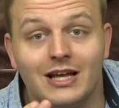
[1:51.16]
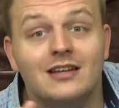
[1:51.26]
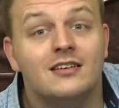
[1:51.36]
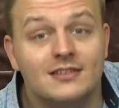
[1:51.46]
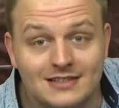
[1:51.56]

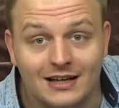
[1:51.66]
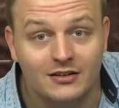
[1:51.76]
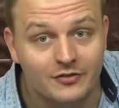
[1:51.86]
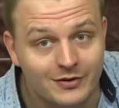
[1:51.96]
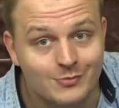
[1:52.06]

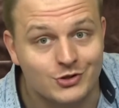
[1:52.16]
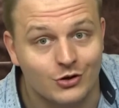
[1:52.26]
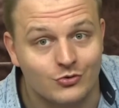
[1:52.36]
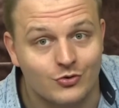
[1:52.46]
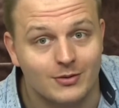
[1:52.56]
interessanter Film,
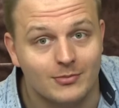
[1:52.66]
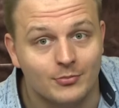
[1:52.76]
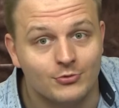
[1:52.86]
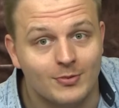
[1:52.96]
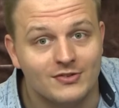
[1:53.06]
Shock
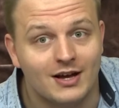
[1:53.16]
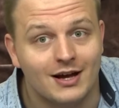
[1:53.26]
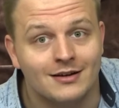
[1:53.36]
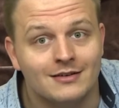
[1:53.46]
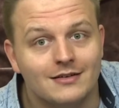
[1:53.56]
Treatment, muss man
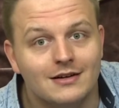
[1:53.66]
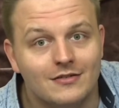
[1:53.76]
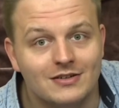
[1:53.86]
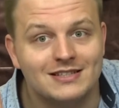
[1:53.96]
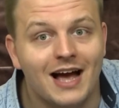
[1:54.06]
sagen.
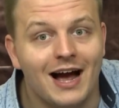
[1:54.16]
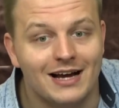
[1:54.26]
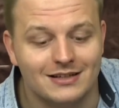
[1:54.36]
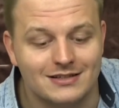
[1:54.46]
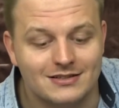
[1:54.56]
Was sehr
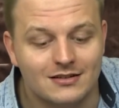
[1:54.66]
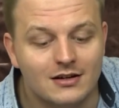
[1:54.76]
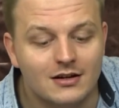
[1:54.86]
eigenes.